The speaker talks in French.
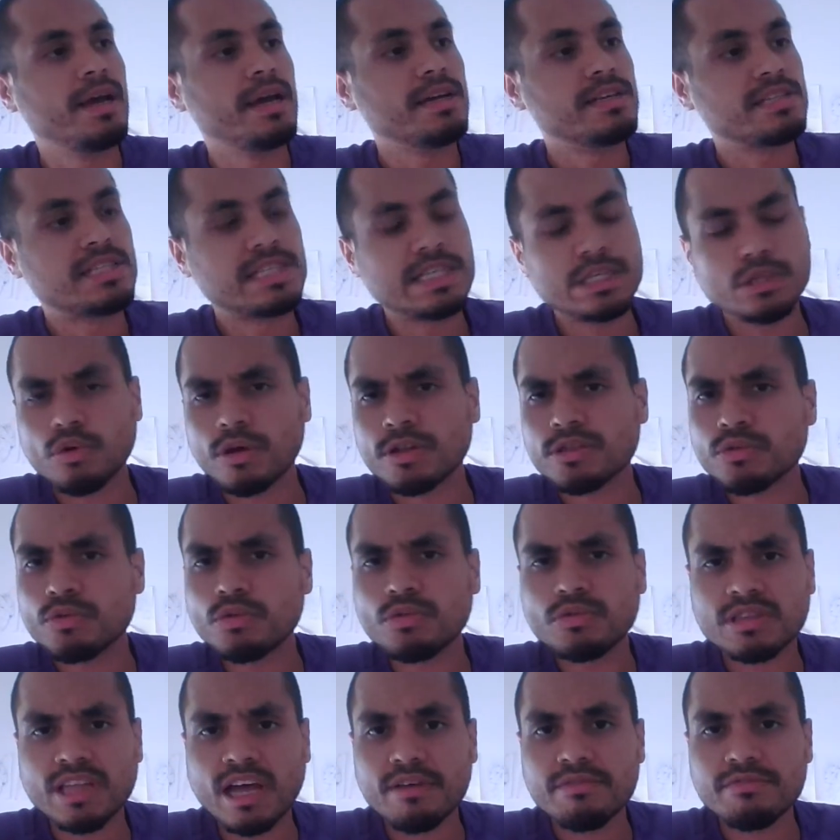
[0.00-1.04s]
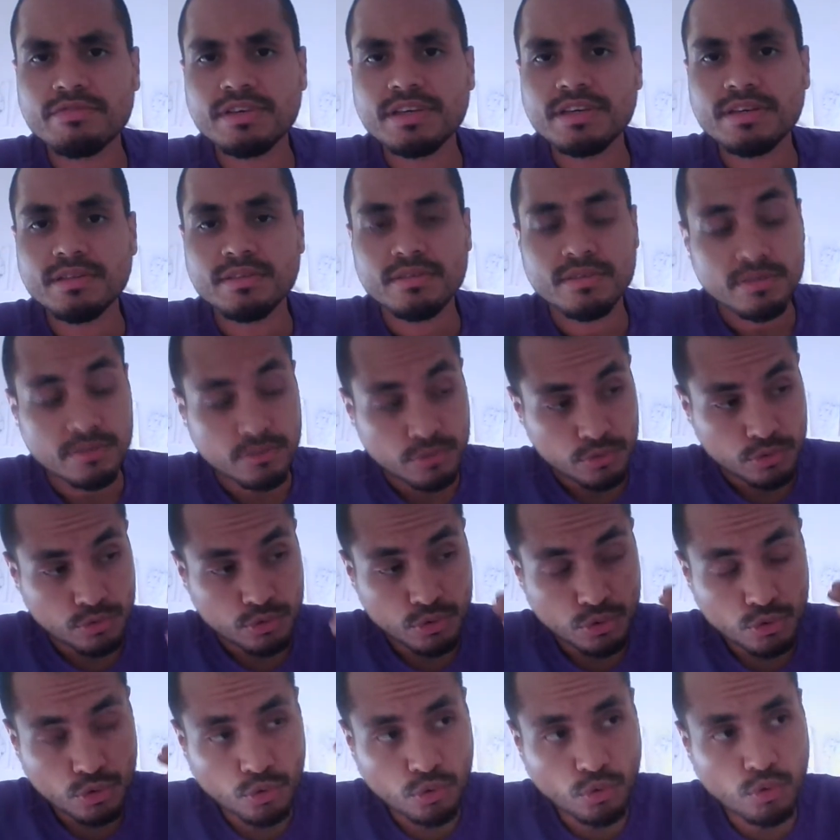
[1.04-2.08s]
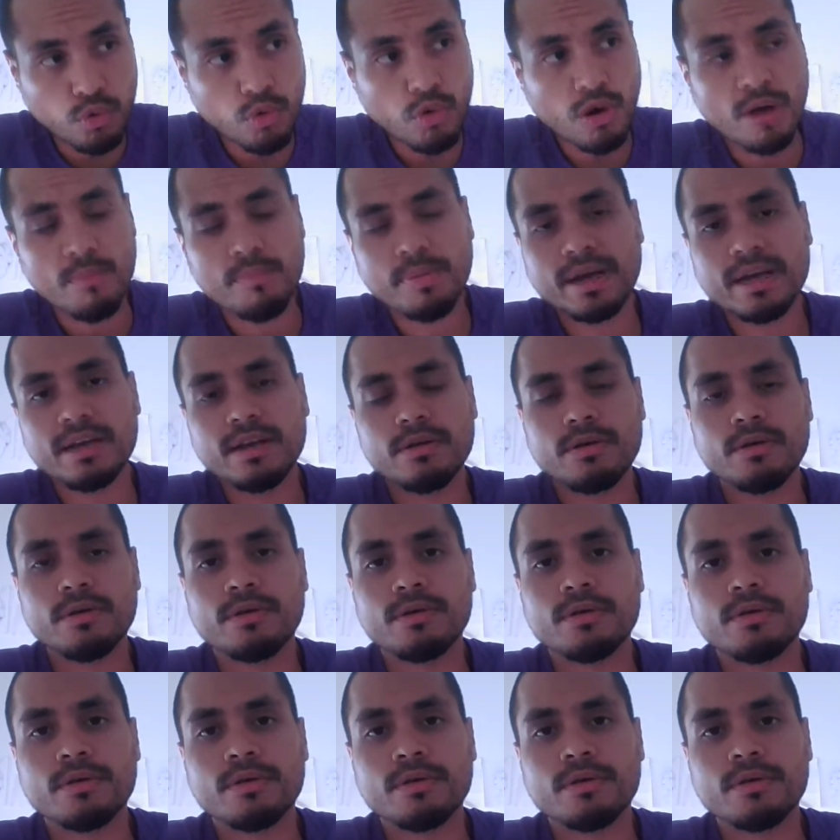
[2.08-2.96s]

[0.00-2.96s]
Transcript: Si toi, toute ta vie, tu cours après le